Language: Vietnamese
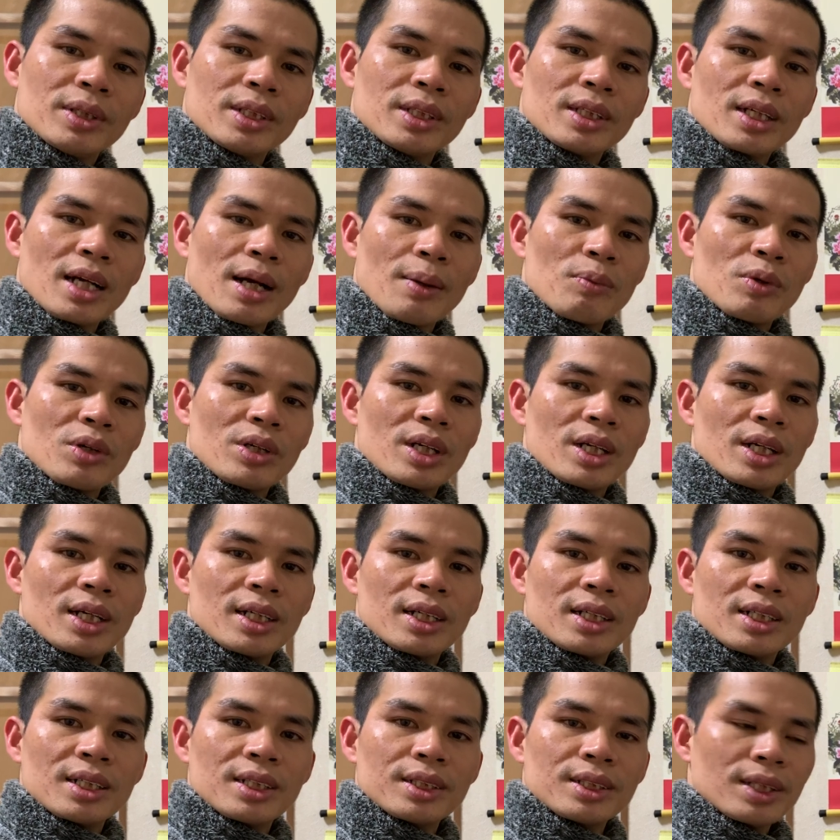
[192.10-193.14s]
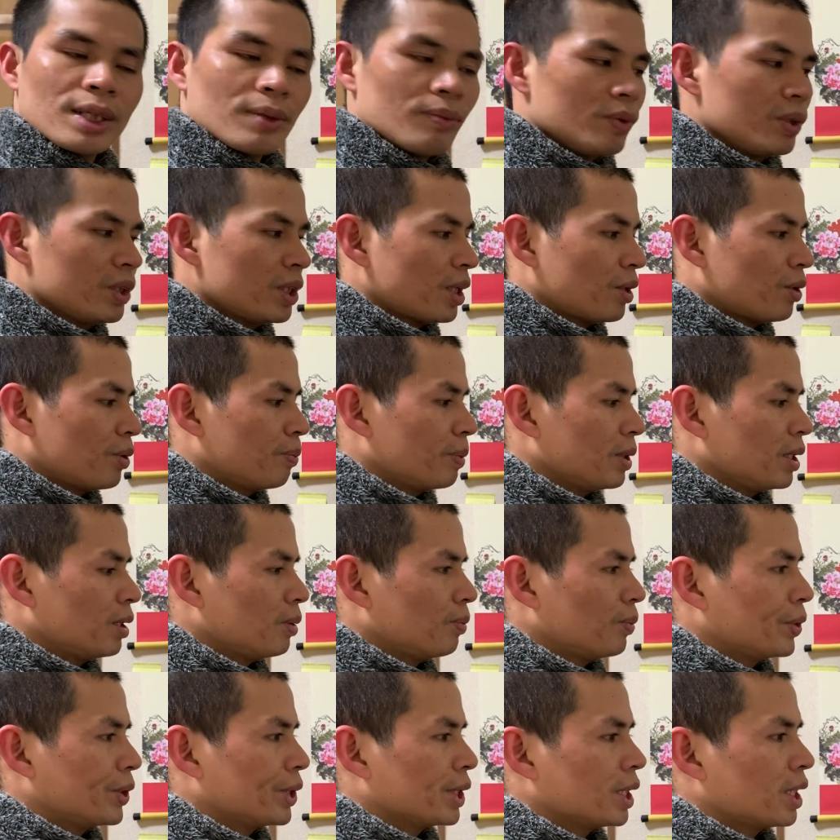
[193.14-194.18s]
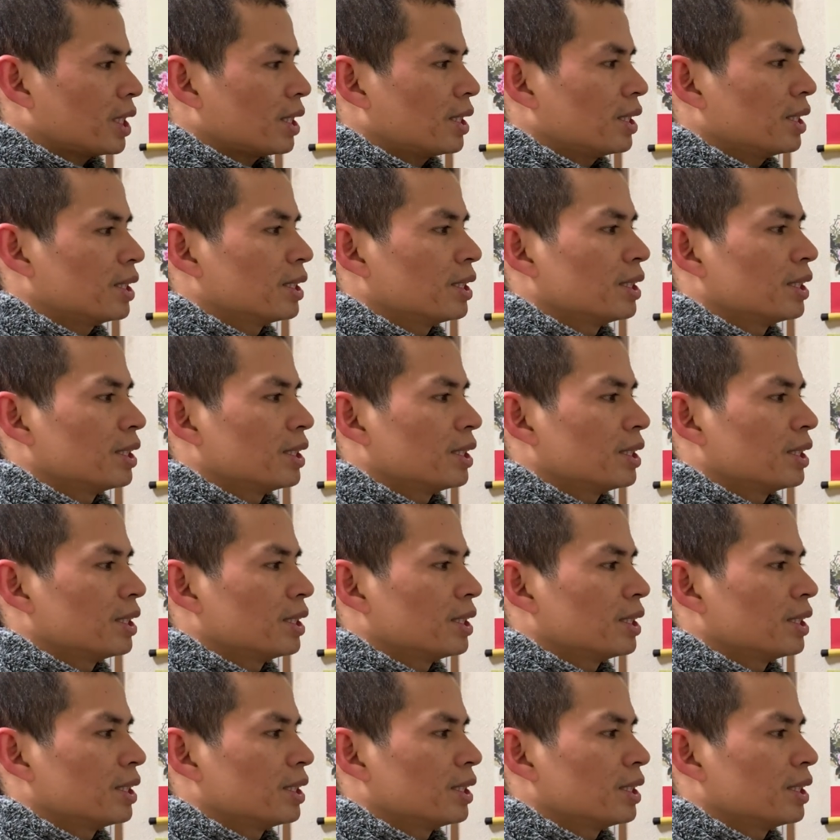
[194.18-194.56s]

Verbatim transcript: ơn tất cả mọi người đã xem video của mình nhé mọi người nhé